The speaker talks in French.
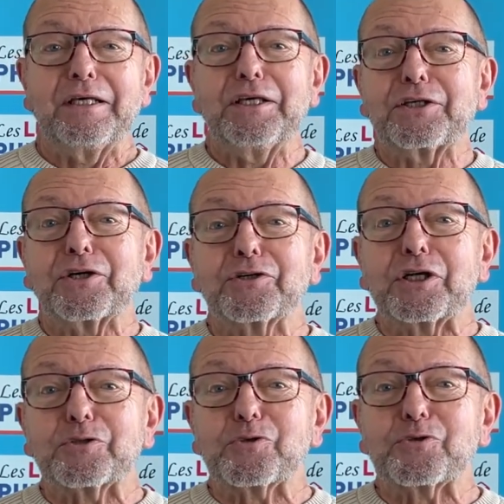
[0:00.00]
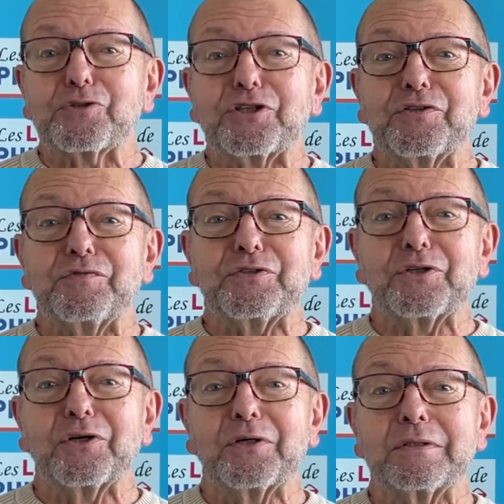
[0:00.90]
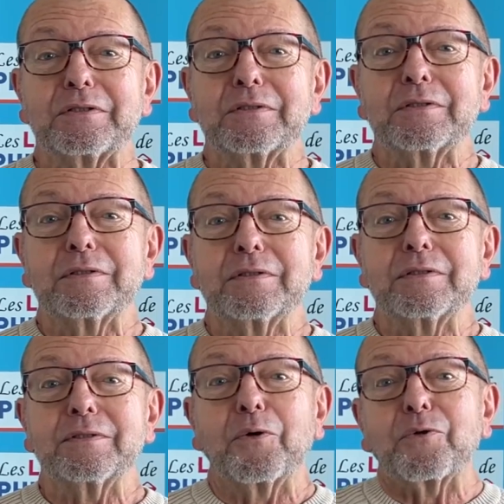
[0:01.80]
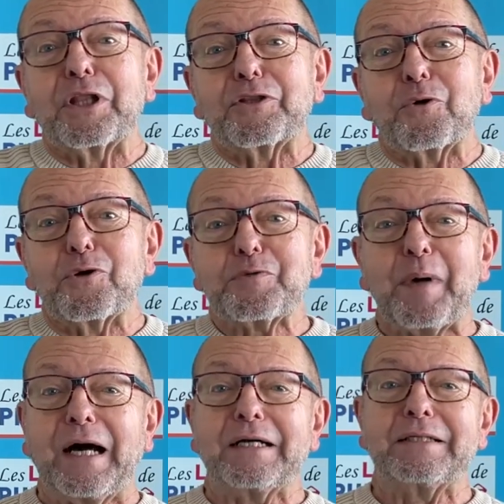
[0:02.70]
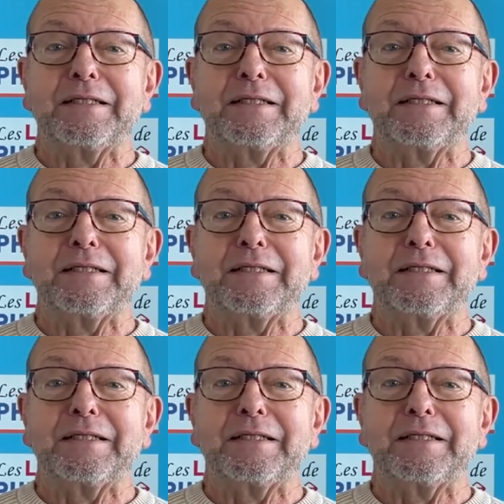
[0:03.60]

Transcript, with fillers: et quand quelque chose est évident, on n'interroge pas.